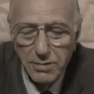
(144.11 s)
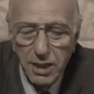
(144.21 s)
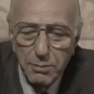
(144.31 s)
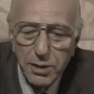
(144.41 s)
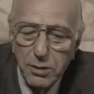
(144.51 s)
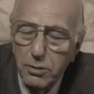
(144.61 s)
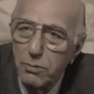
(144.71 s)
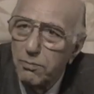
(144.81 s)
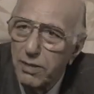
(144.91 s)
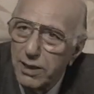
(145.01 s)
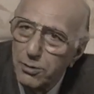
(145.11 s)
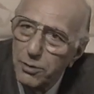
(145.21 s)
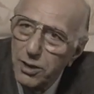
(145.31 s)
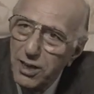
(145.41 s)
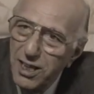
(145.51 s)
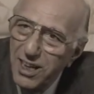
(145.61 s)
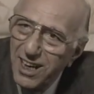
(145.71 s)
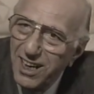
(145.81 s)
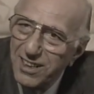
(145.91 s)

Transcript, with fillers: chiaramente io non vado a